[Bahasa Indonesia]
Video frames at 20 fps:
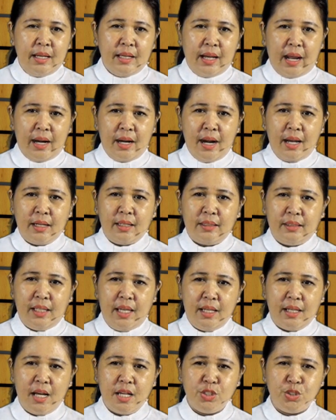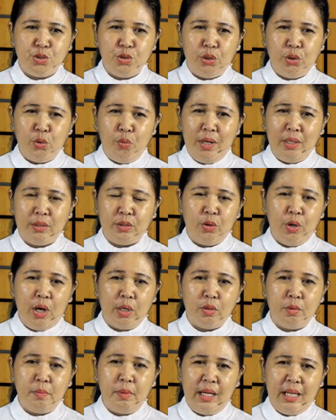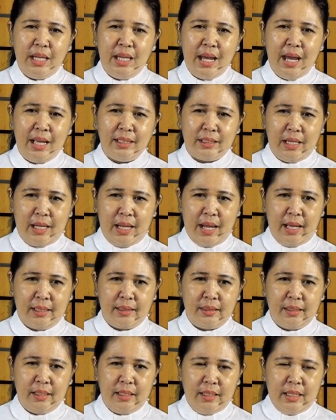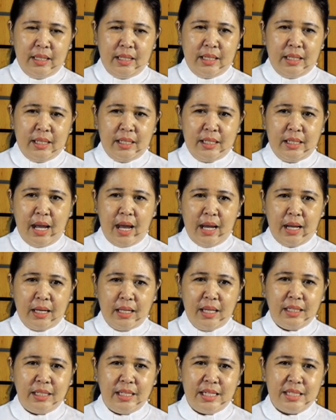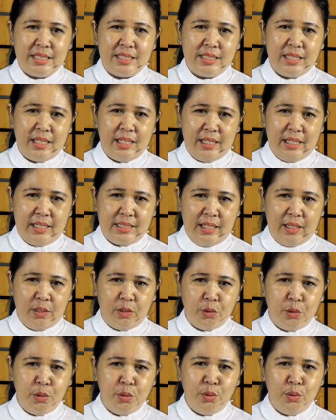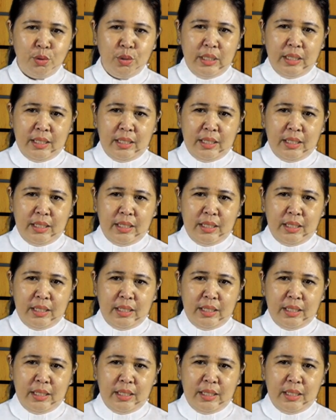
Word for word: Karena ketika suatu waktu aku melihat-lihat, dari kisi-kisiku